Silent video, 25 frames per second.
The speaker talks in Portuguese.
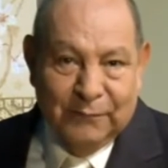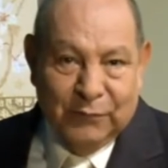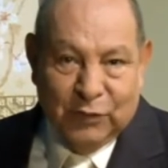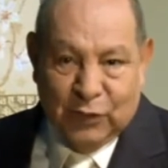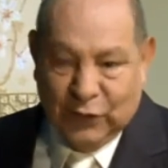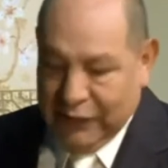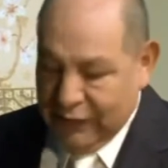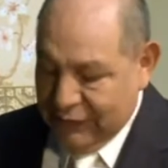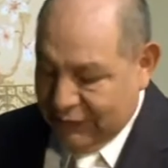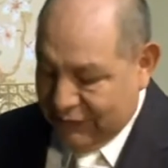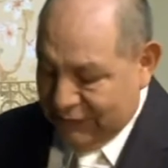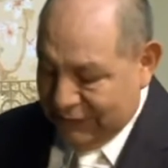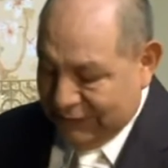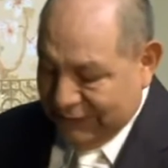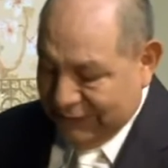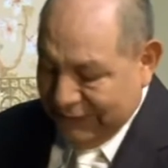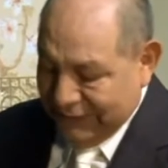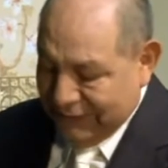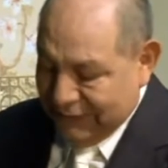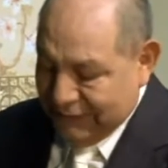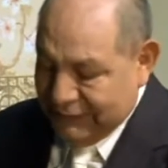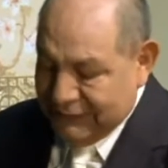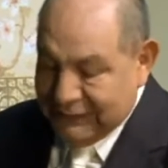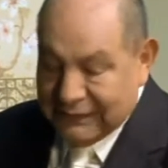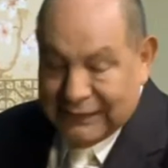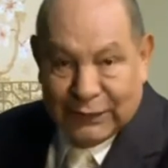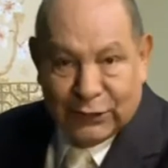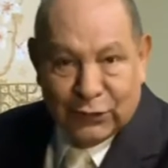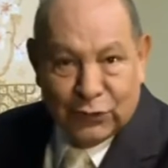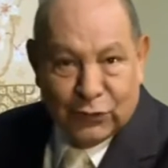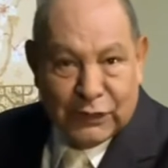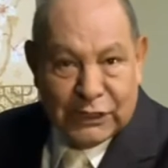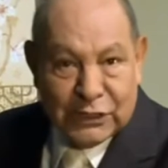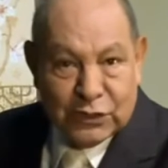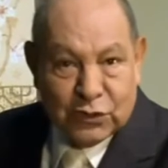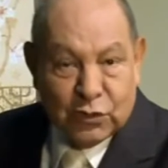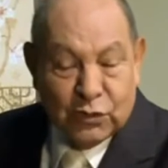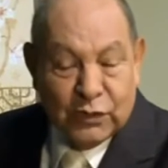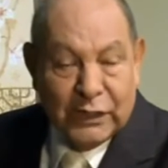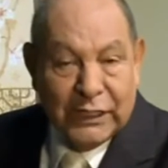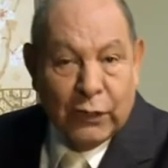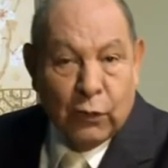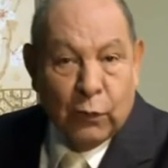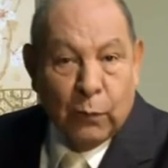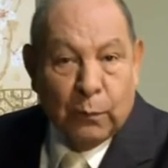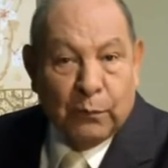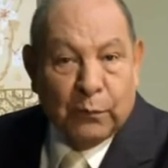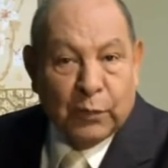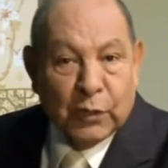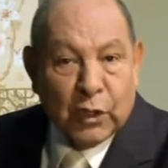Porque quem está dizendo isto
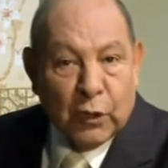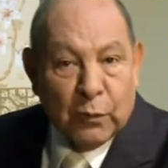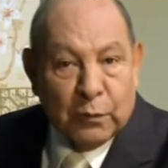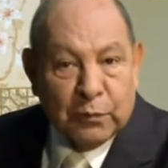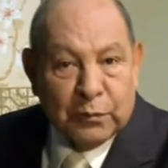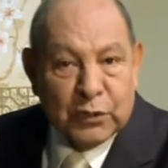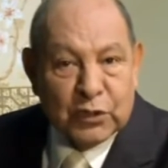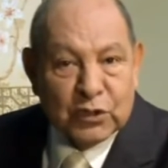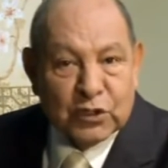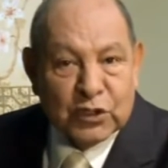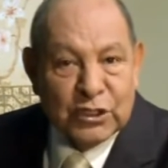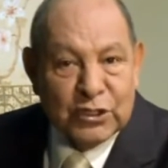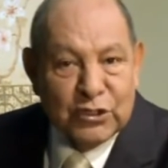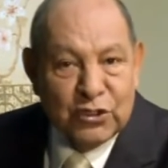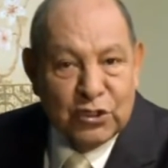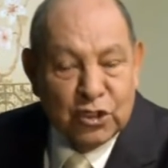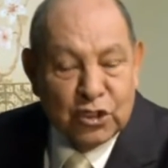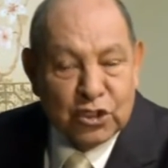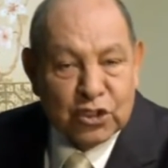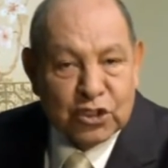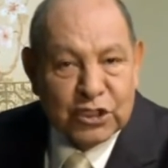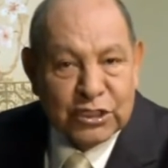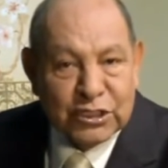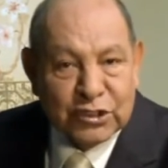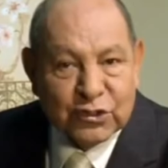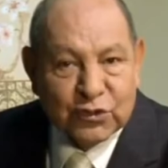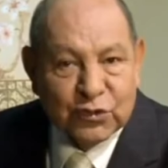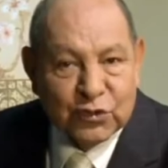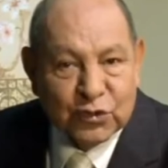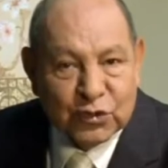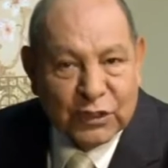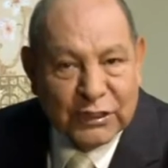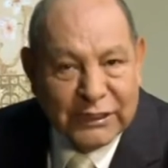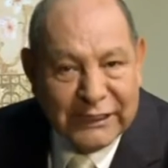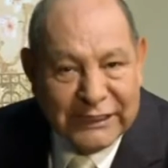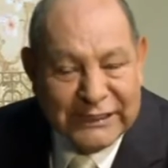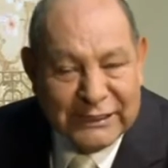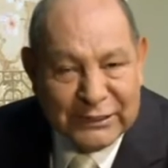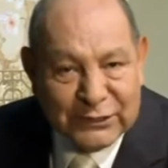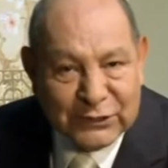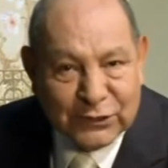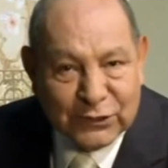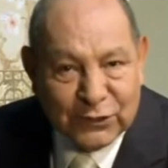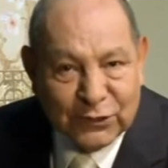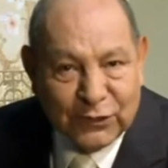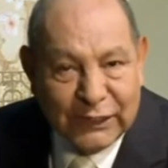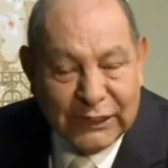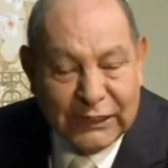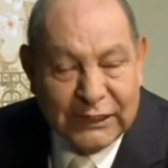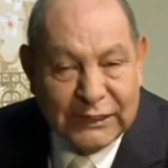é o próprio Senhor Jesus Cristo.